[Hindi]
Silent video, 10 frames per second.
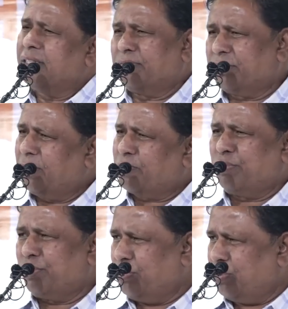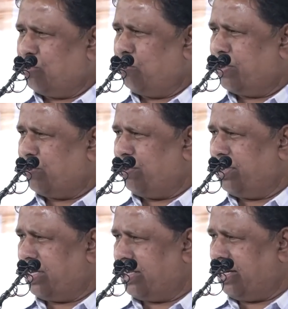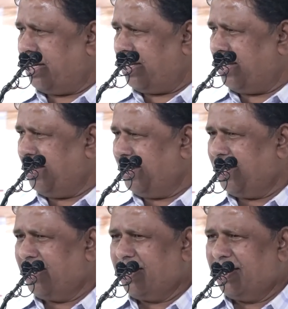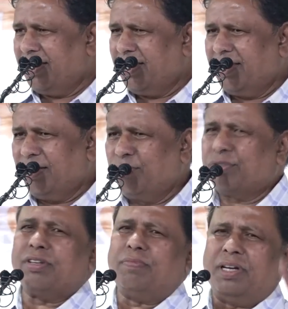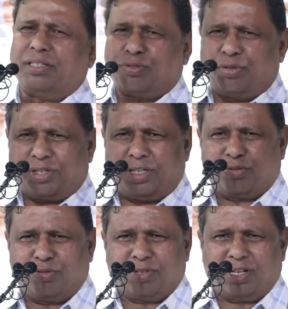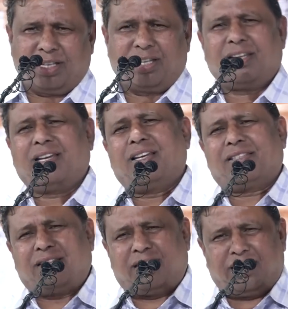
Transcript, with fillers: जब सब कुछ गुड़गोबर हो जाता है उसके बाद सोचना शुरू कर अरे ऐसा